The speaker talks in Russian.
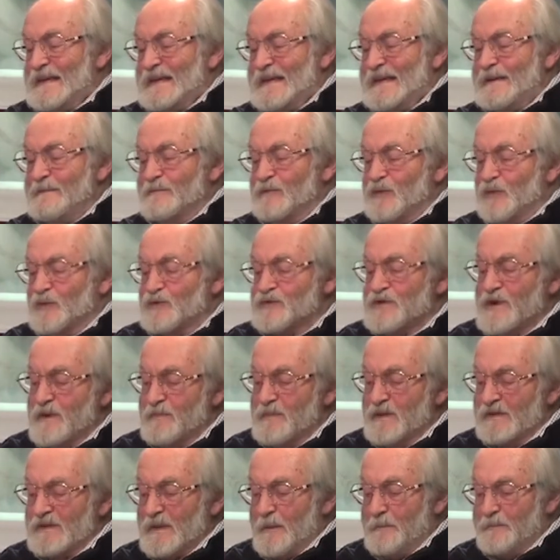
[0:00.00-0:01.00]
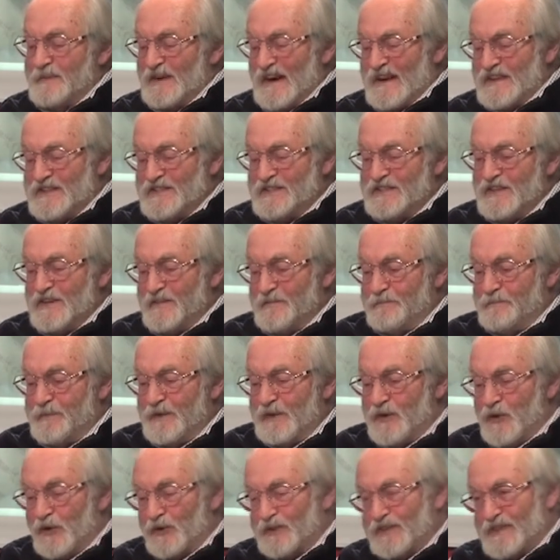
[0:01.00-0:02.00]
Им нужно было пройти
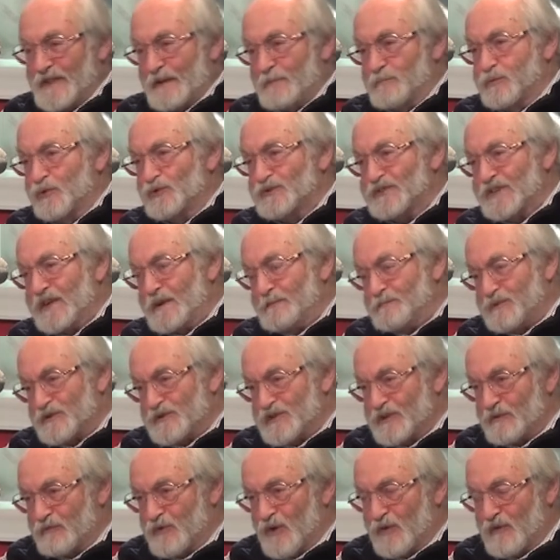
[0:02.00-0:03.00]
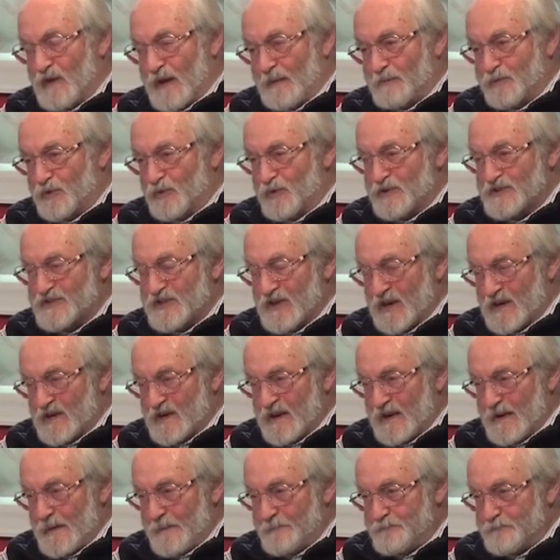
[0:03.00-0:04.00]
вперед до будки путевого
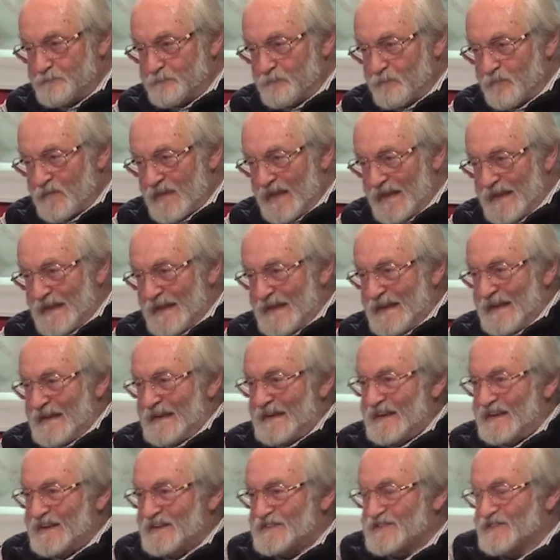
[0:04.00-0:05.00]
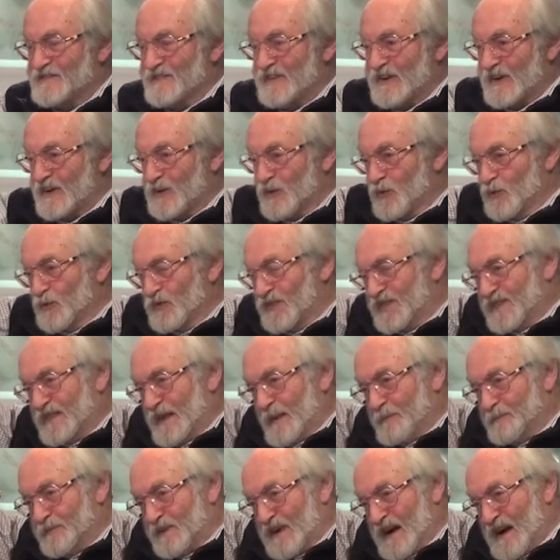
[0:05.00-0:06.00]
обходчика и свернуть
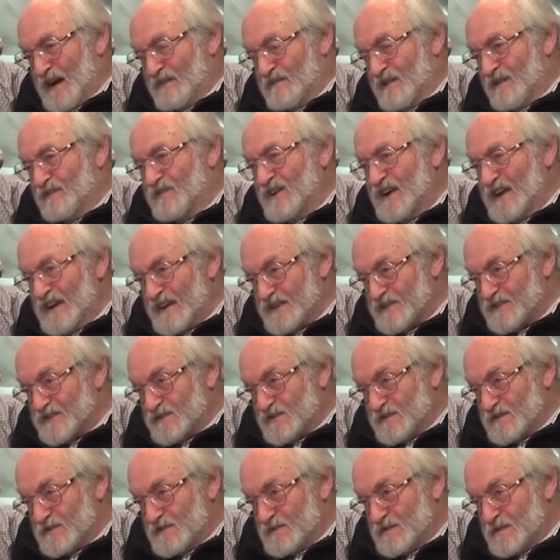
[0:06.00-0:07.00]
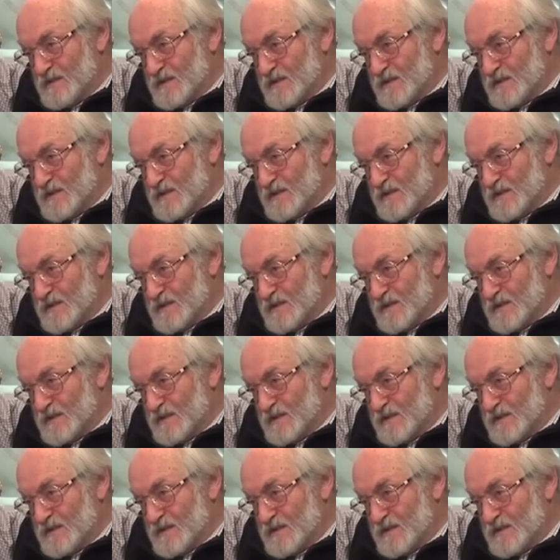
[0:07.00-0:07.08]
направо в лес.